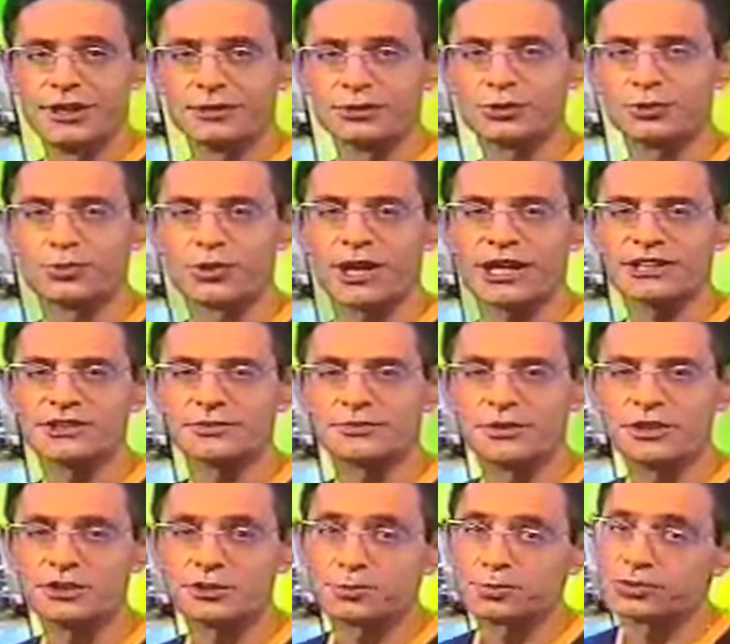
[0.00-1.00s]
Dos murais
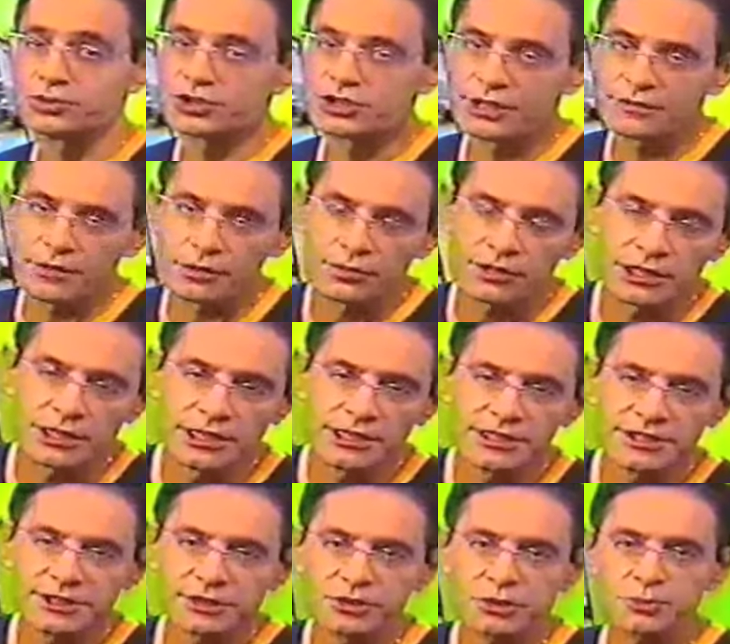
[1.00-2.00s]
feitos por Diga
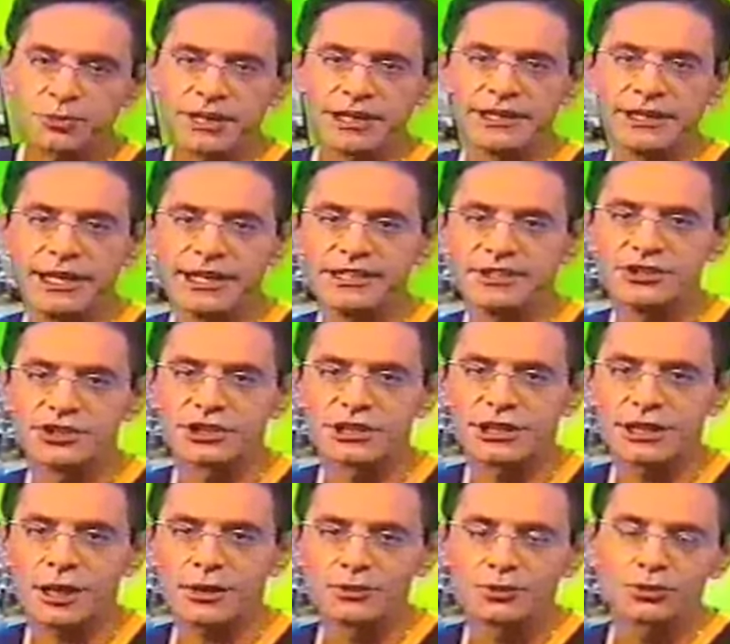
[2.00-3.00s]
Valcante aos painéis de
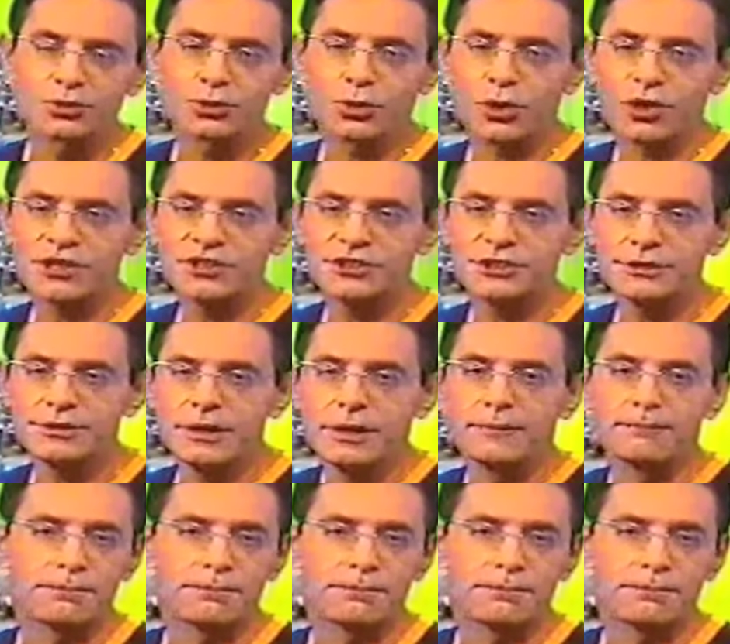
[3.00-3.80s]
Cláudio Tosi,